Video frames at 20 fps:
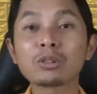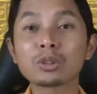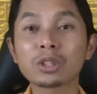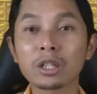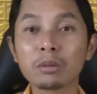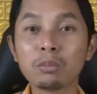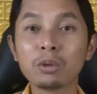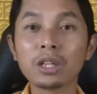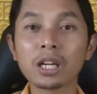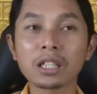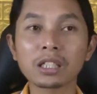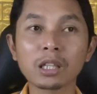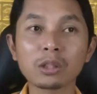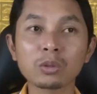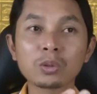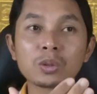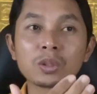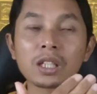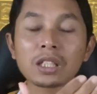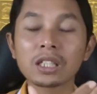ribu ya,
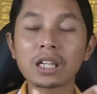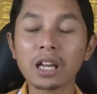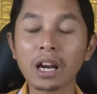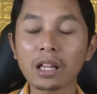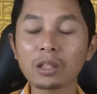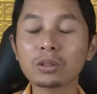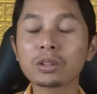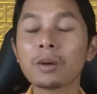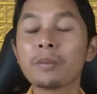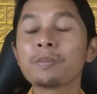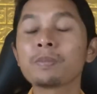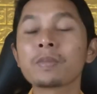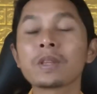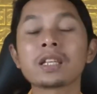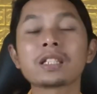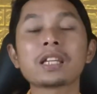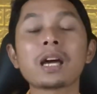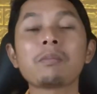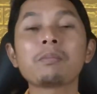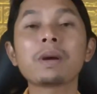1.300
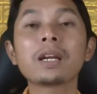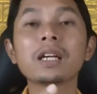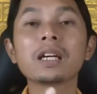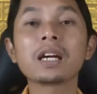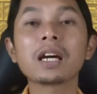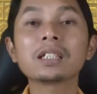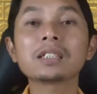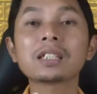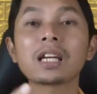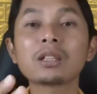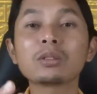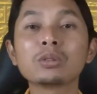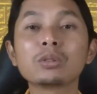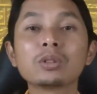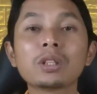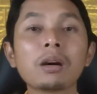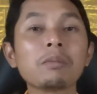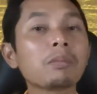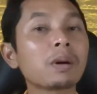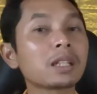sampai dengan
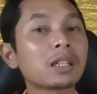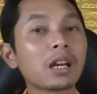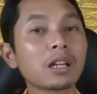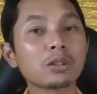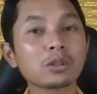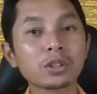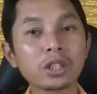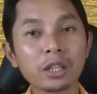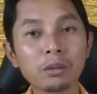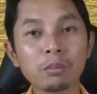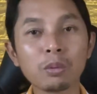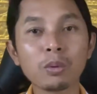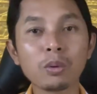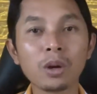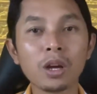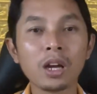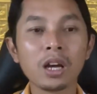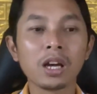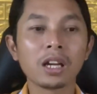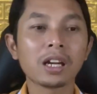ribu
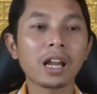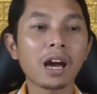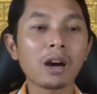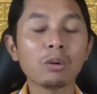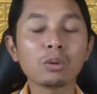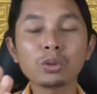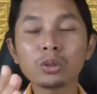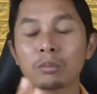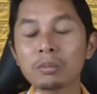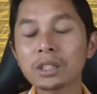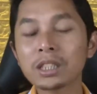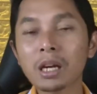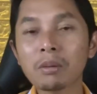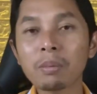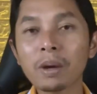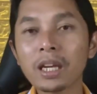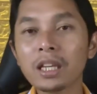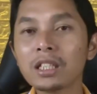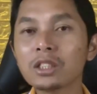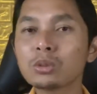Nah, untuk
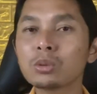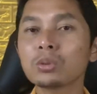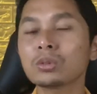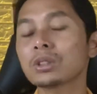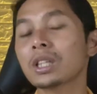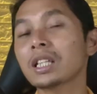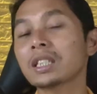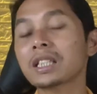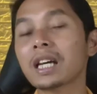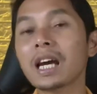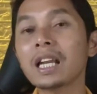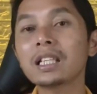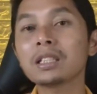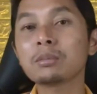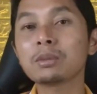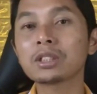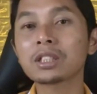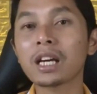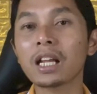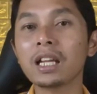mencapai ini susah sekali
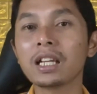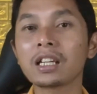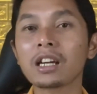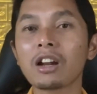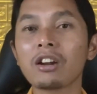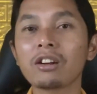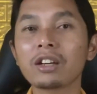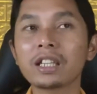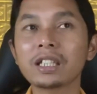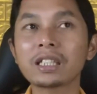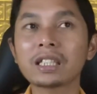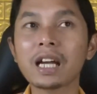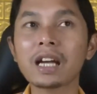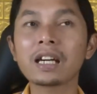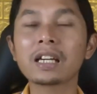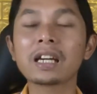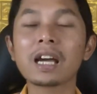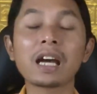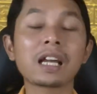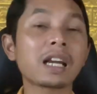teman sekalian. Kalau
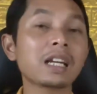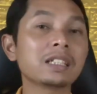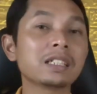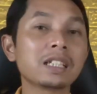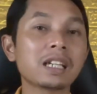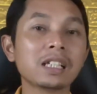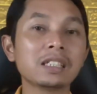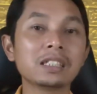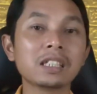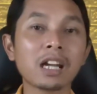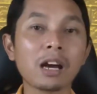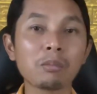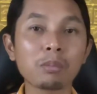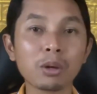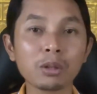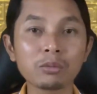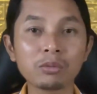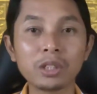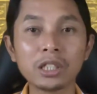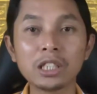kita nggak rajin-rajin
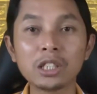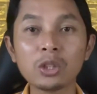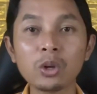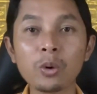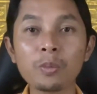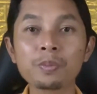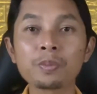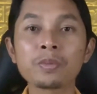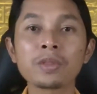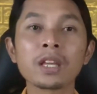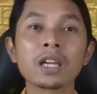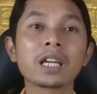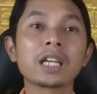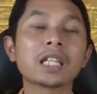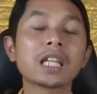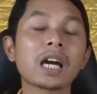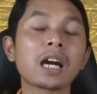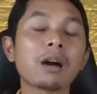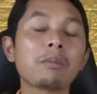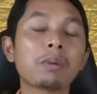upload video,
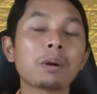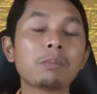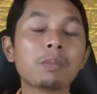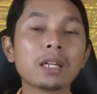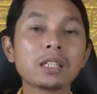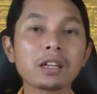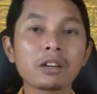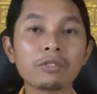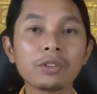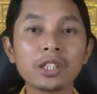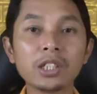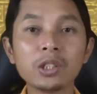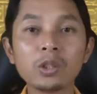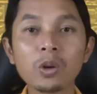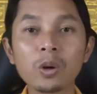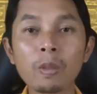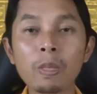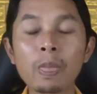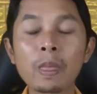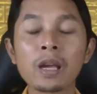kita nggak perbanyak
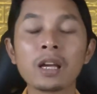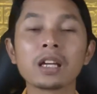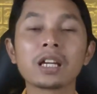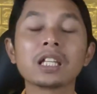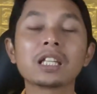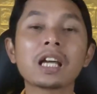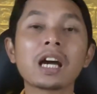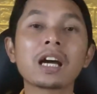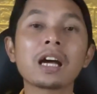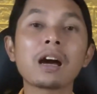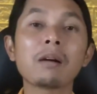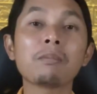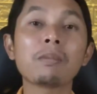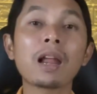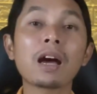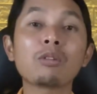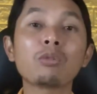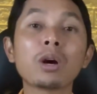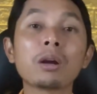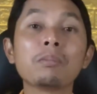video, kita nggak
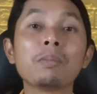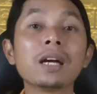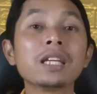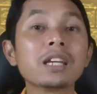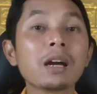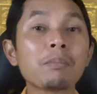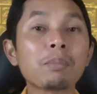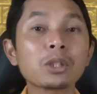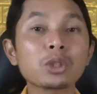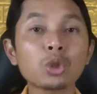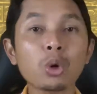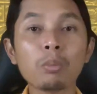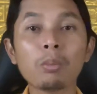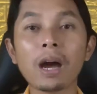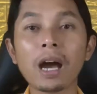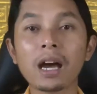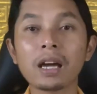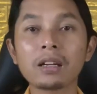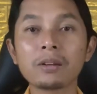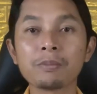melakukan banyak
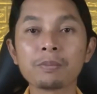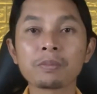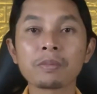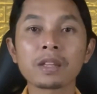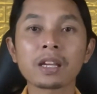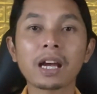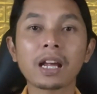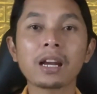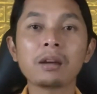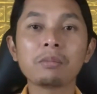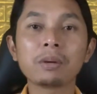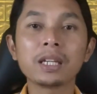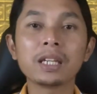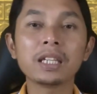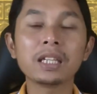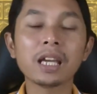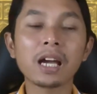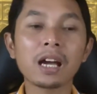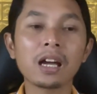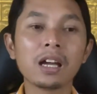percobaan, karena begini
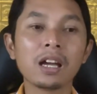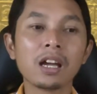ya,